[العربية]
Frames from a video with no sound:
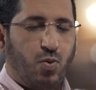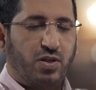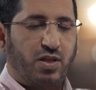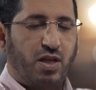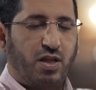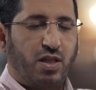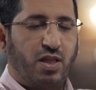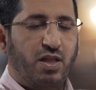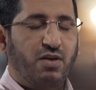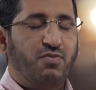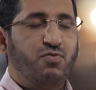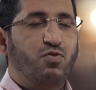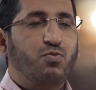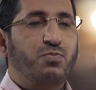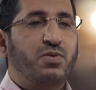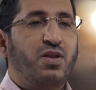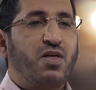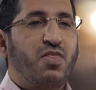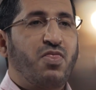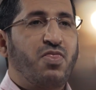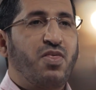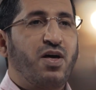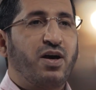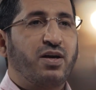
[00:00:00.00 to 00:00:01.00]
وتتلف
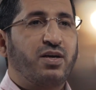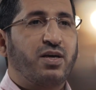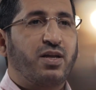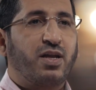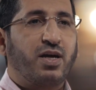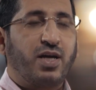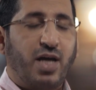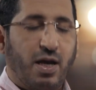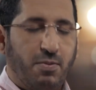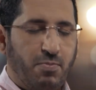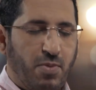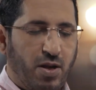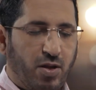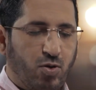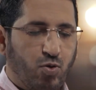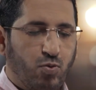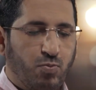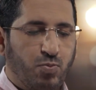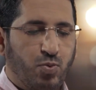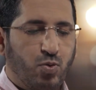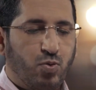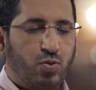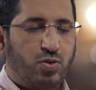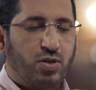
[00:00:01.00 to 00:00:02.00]
من الذاكرة كما
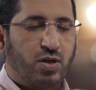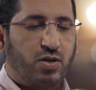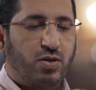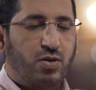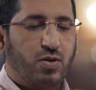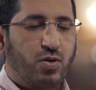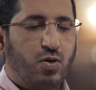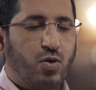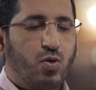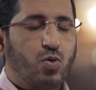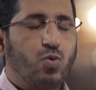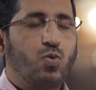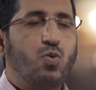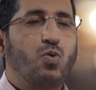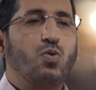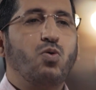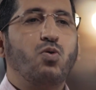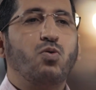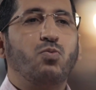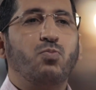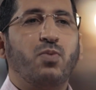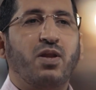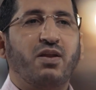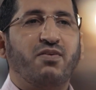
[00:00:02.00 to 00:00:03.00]
الكمبيوتر
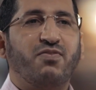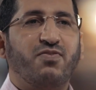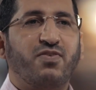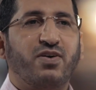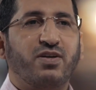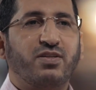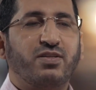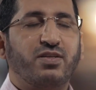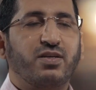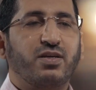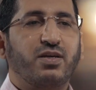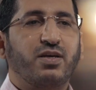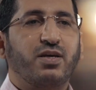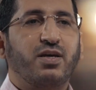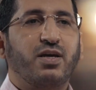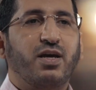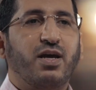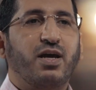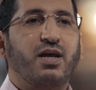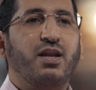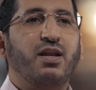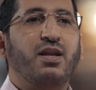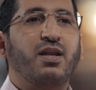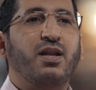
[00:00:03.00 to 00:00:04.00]
كل الملفات
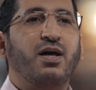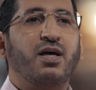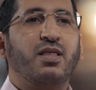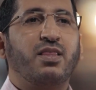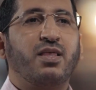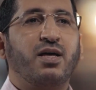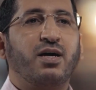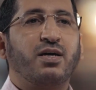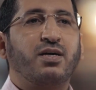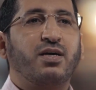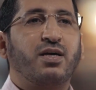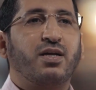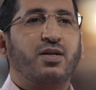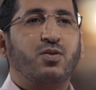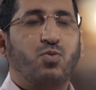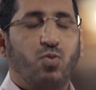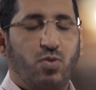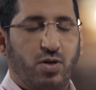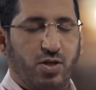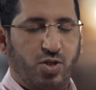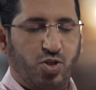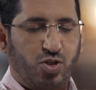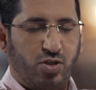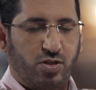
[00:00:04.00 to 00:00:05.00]
إلا ذاكرة
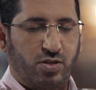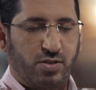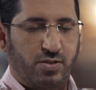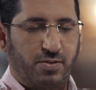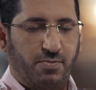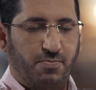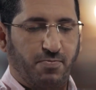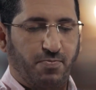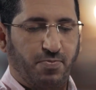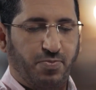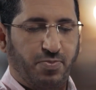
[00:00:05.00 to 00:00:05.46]
العشق